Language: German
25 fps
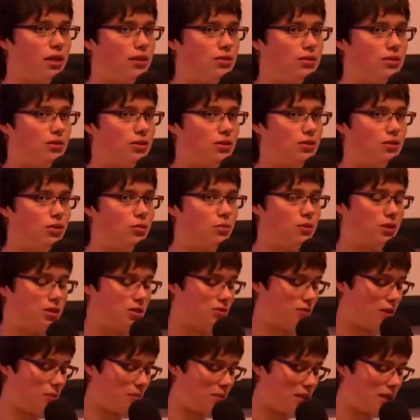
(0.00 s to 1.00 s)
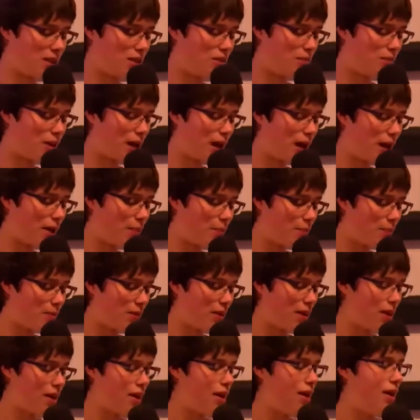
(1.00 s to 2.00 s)
also den typischen Website-Sprachen.
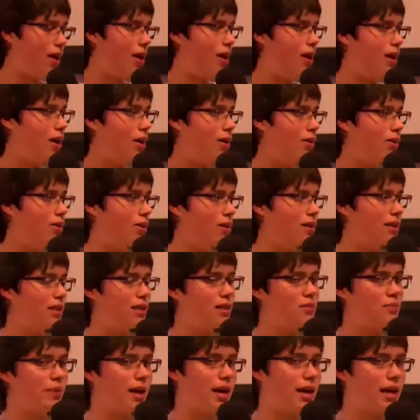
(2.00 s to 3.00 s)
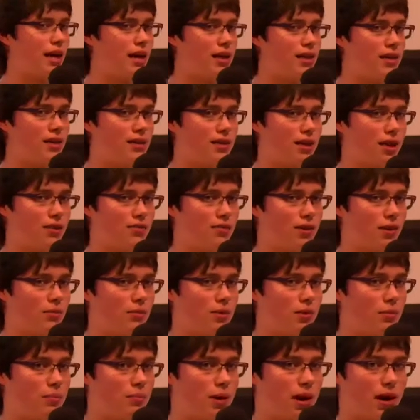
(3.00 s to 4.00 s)
Und das Backend, das haben wir mit